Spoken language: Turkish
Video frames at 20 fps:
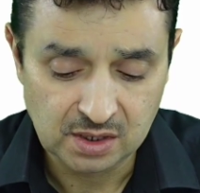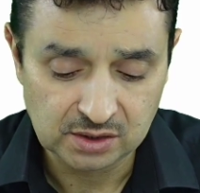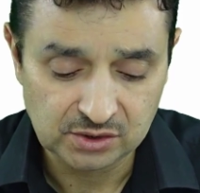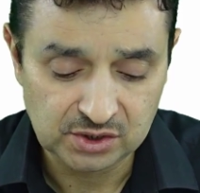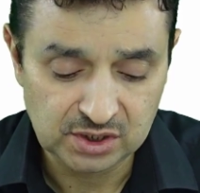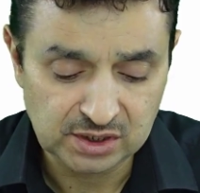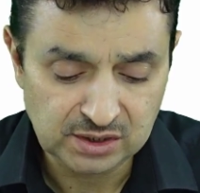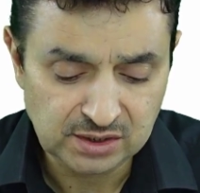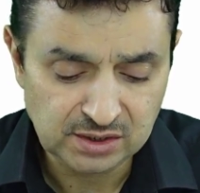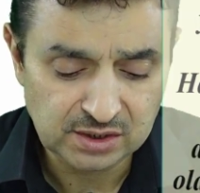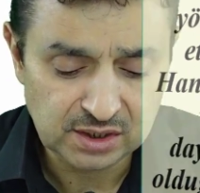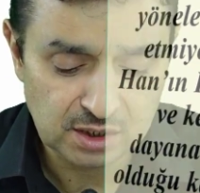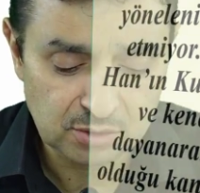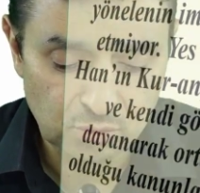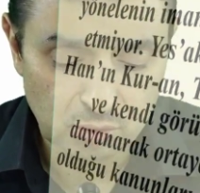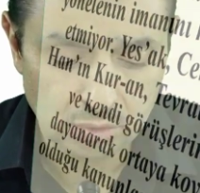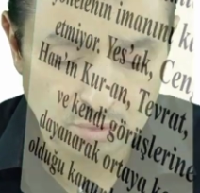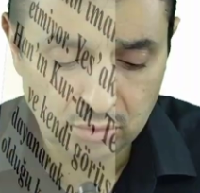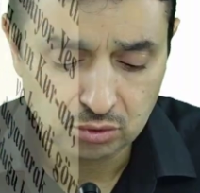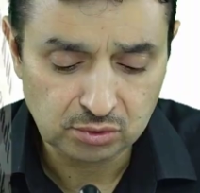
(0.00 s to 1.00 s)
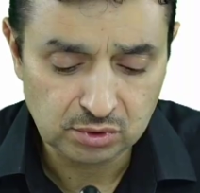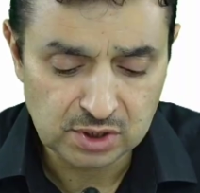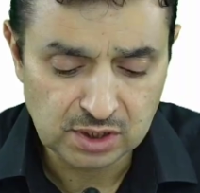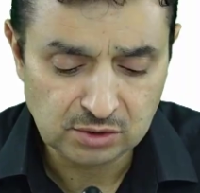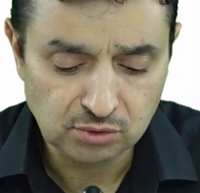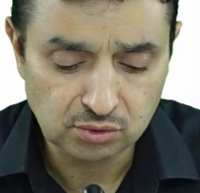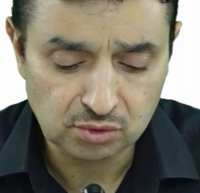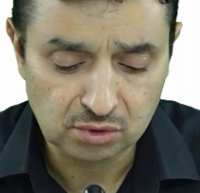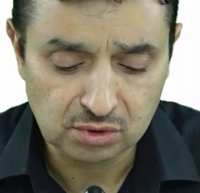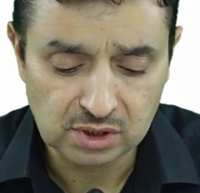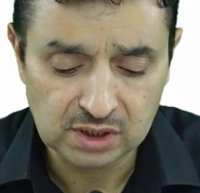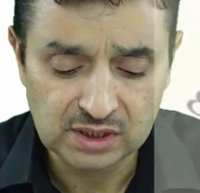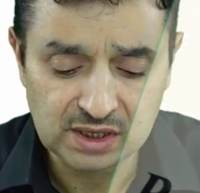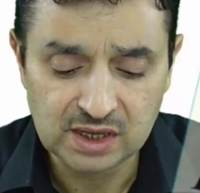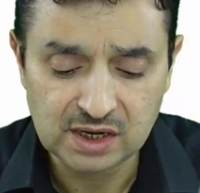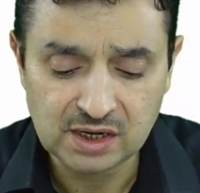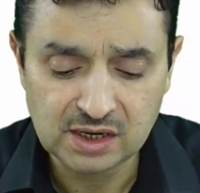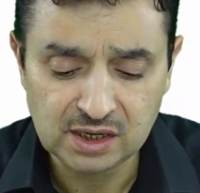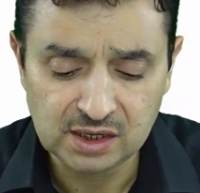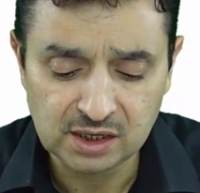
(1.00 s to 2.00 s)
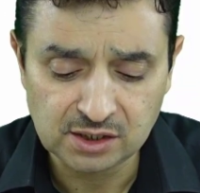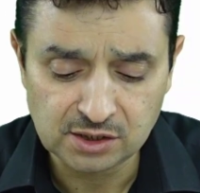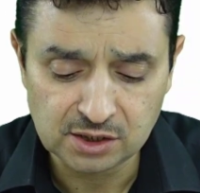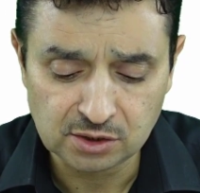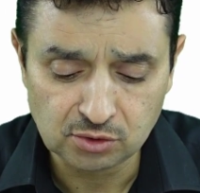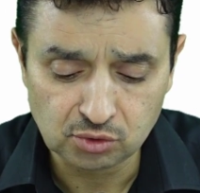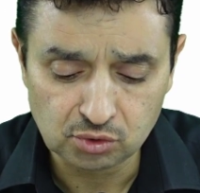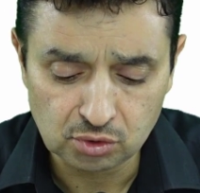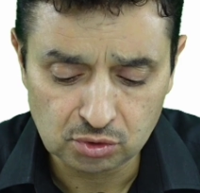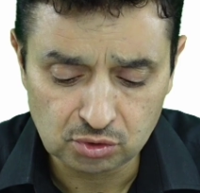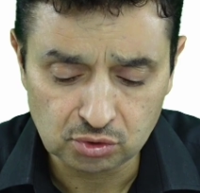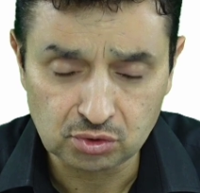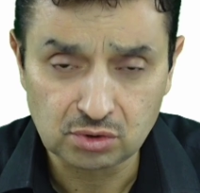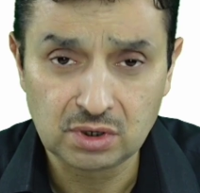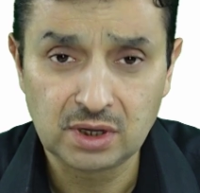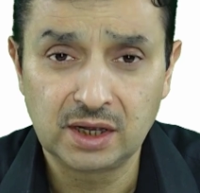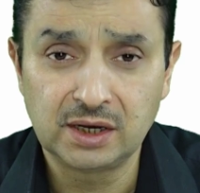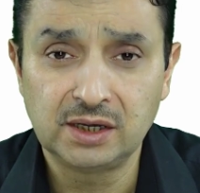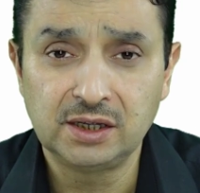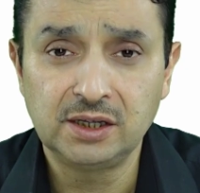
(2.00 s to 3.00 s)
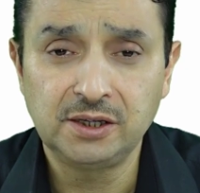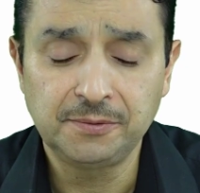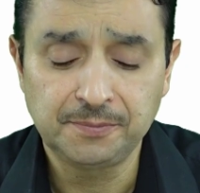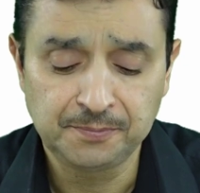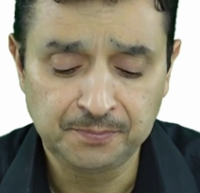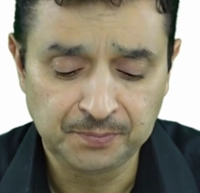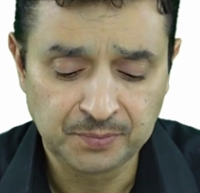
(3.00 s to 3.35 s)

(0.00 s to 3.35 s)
Cengiz Han öldükten sonra yerine geçen çocukları